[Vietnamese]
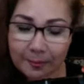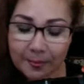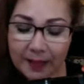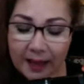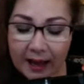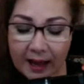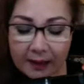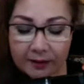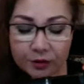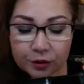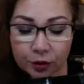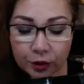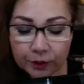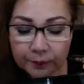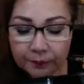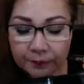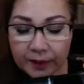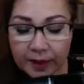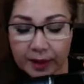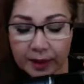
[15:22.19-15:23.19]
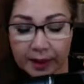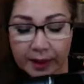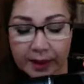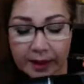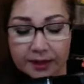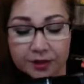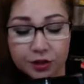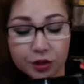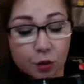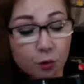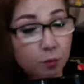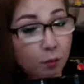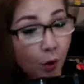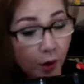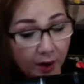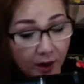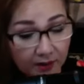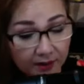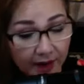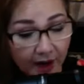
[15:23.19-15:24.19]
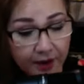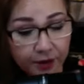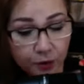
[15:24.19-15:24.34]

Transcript: Ha, rồi trong mỗi cơ thể